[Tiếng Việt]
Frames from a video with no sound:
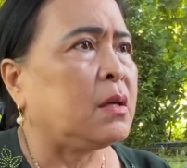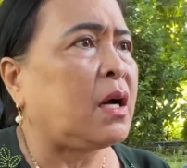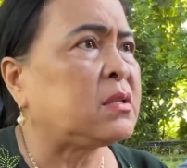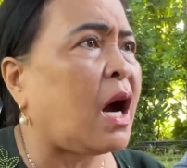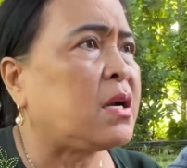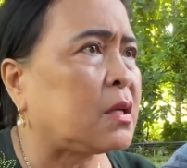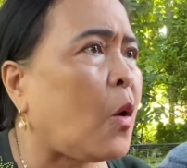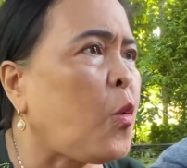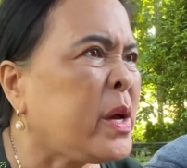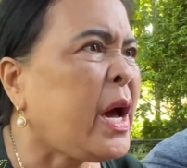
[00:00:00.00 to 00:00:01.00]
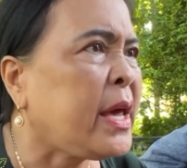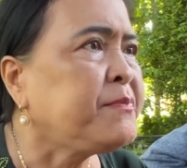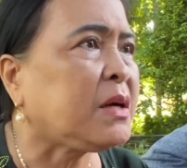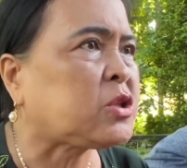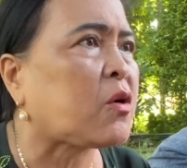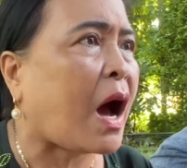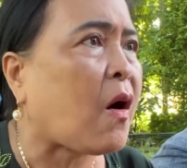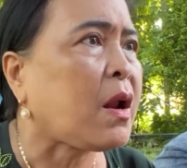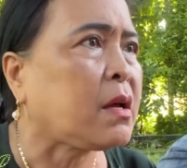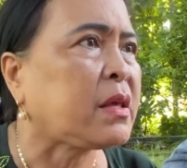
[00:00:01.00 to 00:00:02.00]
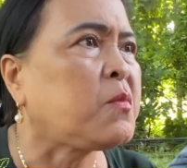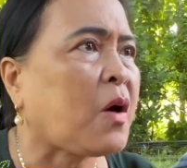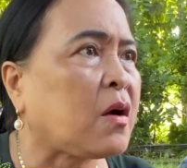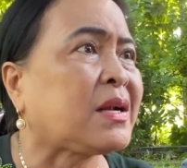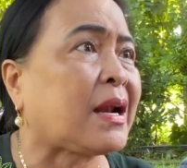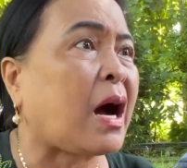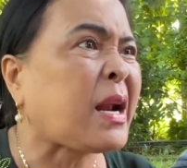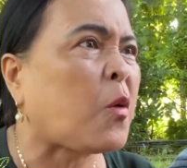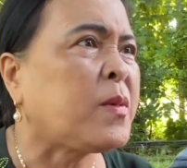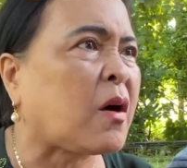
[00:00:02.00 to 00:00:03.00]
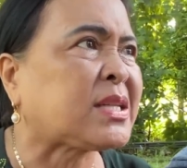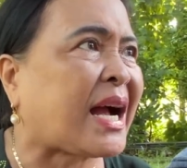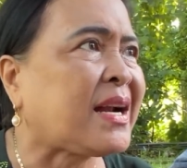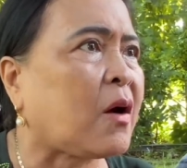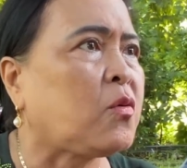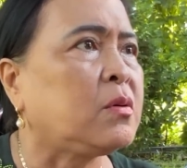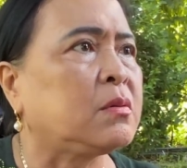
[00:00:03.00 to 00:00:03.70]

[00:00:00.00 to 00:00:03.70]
cần cờn là thú quý hiếm trong sổ đỏ đó chứ không có ở đâu mà có sẵn đâu